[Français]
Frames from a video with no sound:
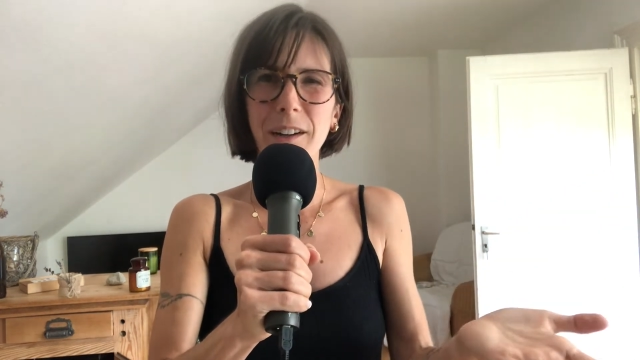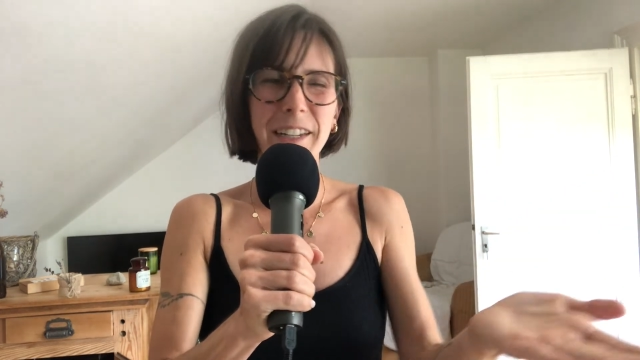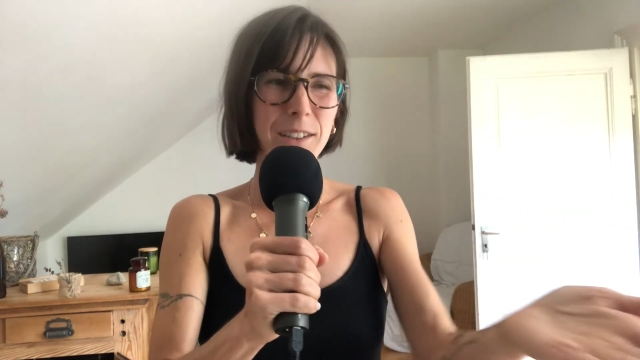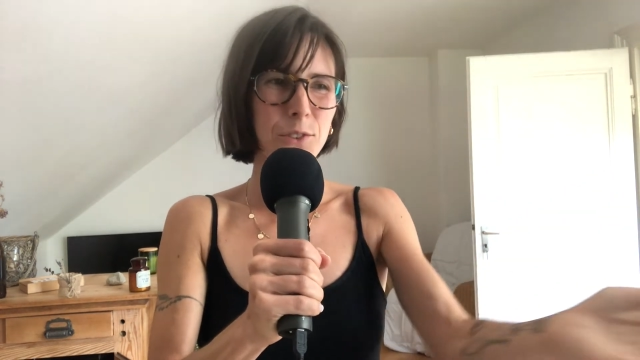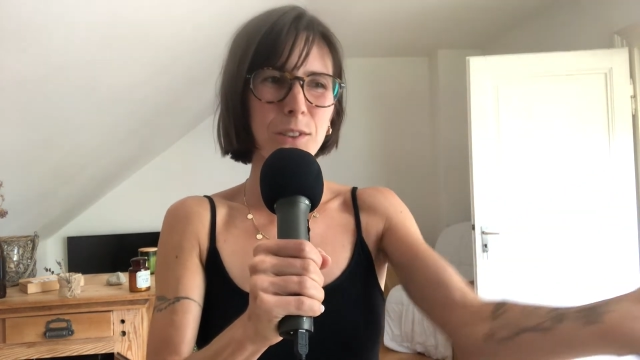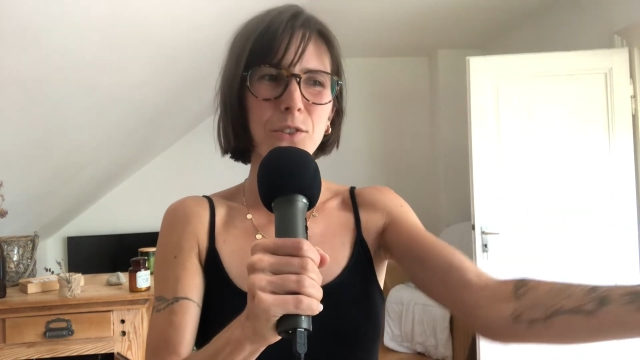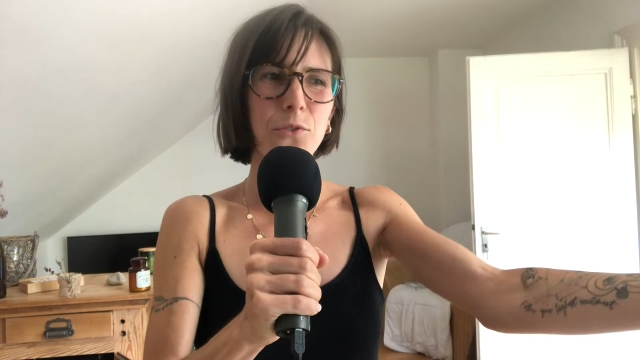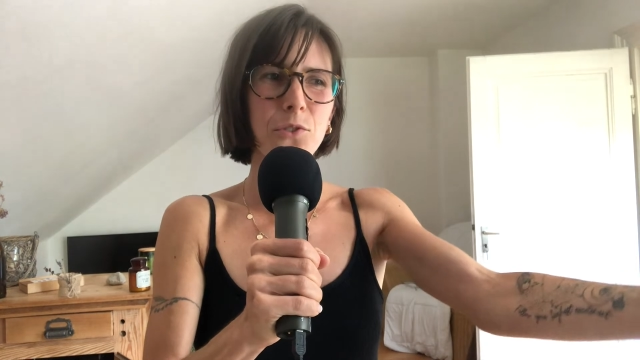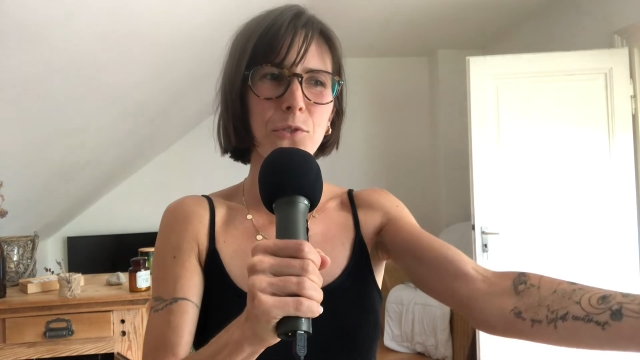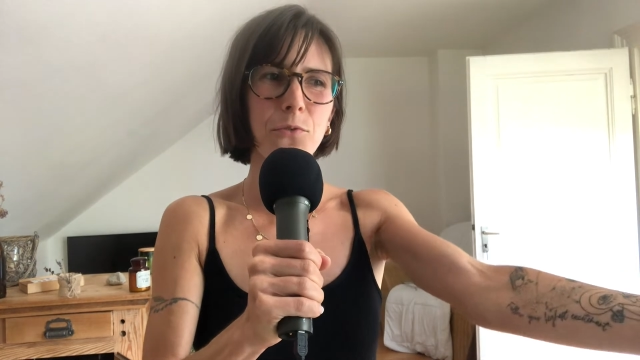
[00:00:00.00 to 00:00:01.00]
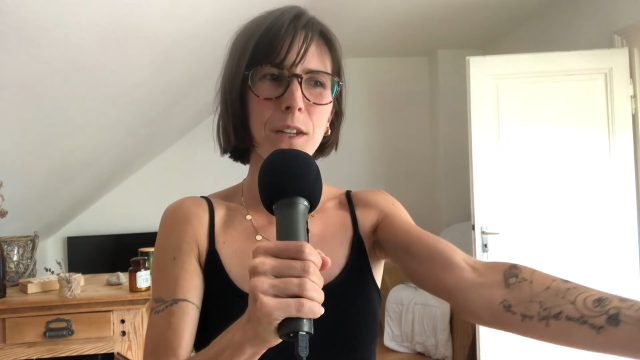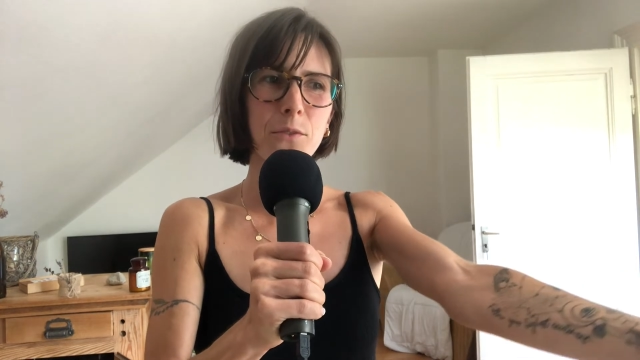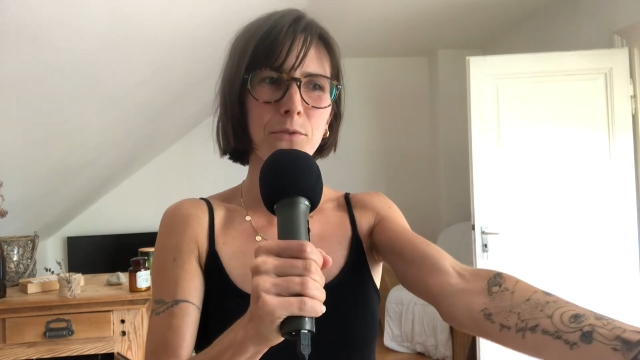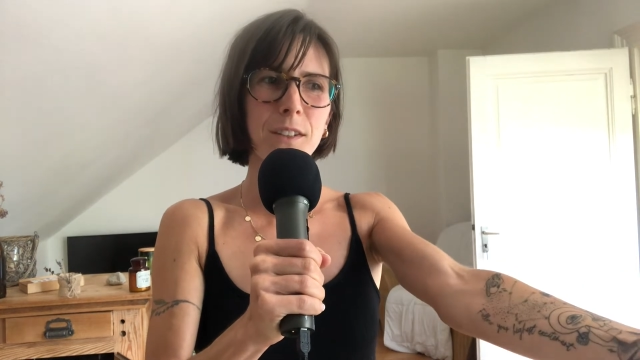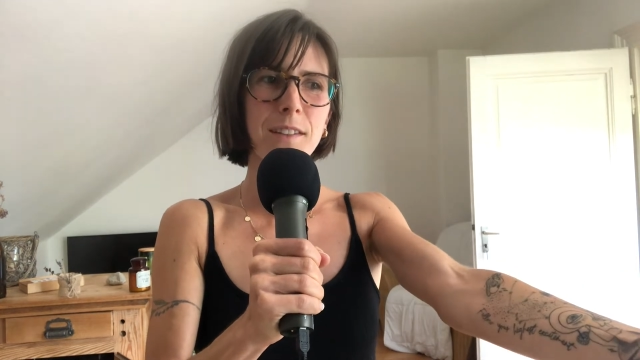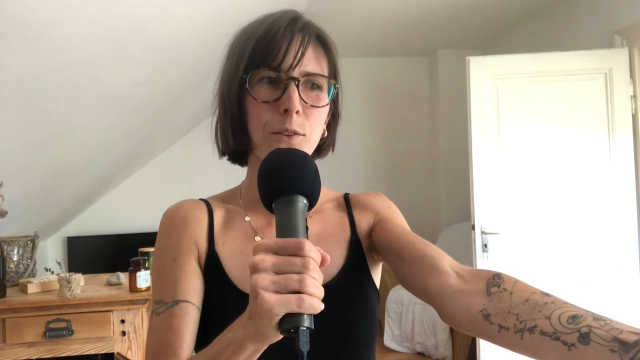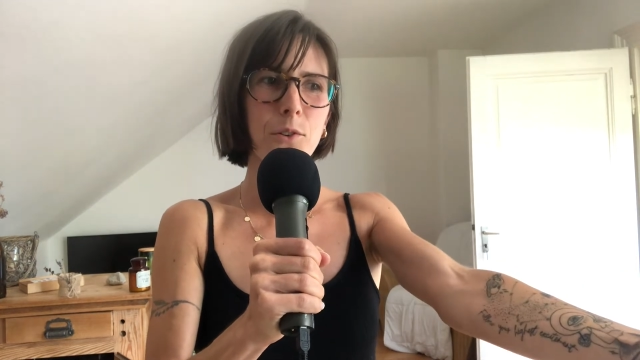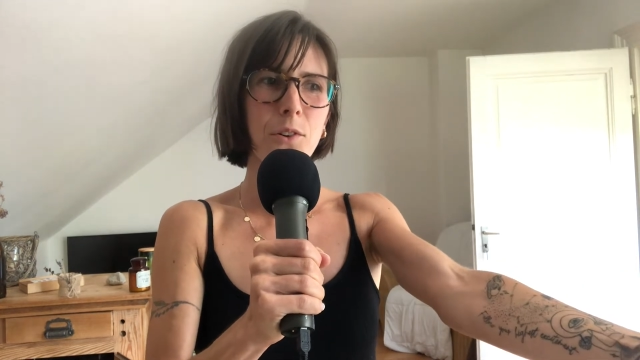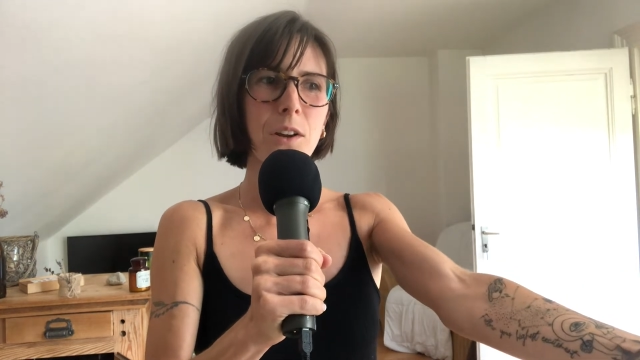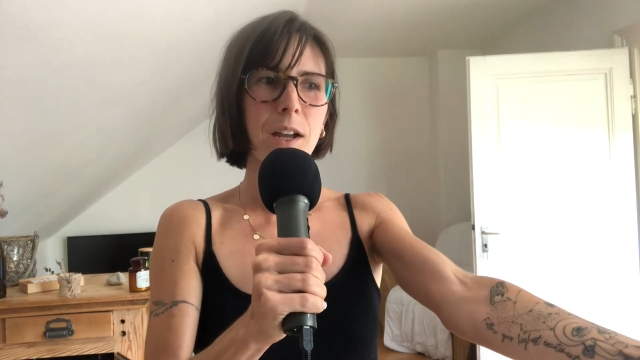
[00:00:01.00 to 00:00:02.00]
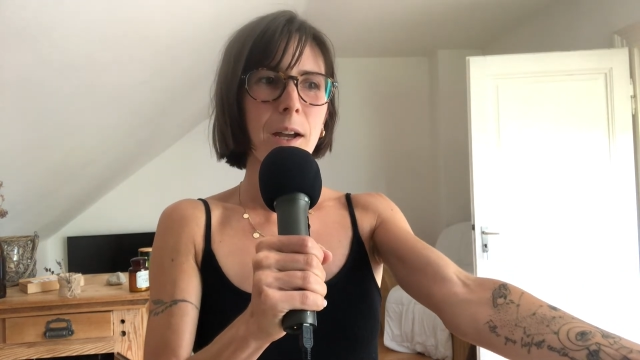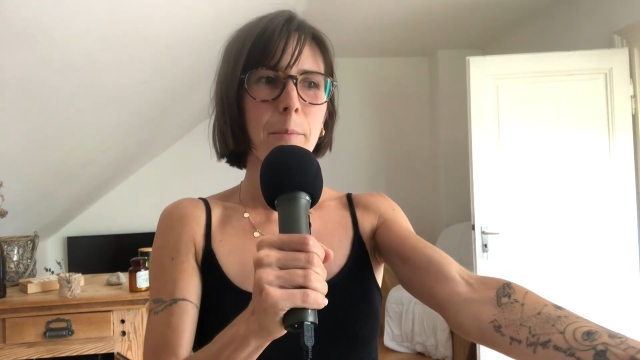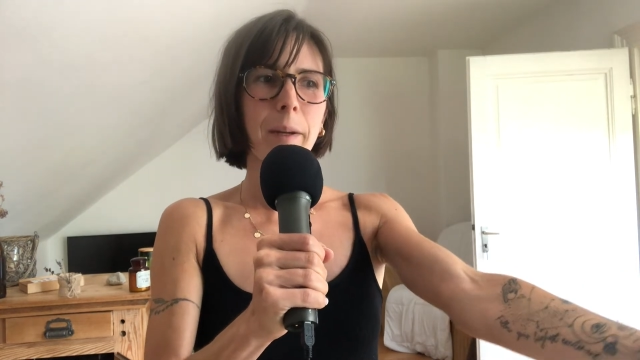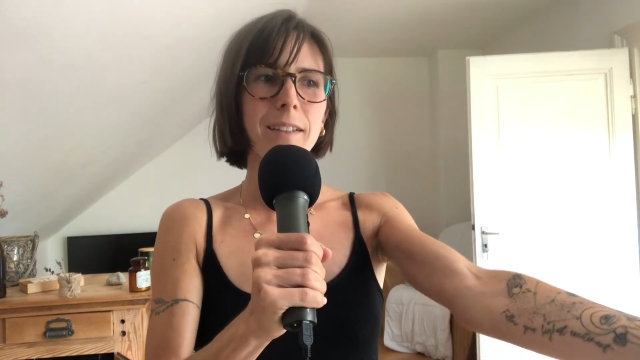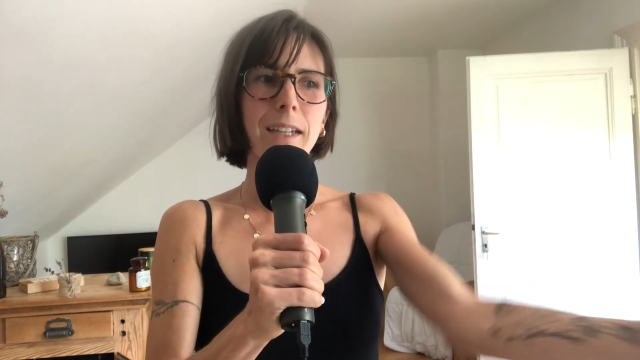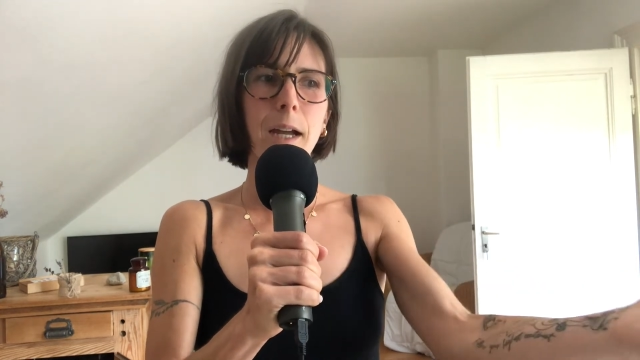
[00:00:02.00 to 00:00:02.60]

Et ensuite, tu, fais une vidéo presque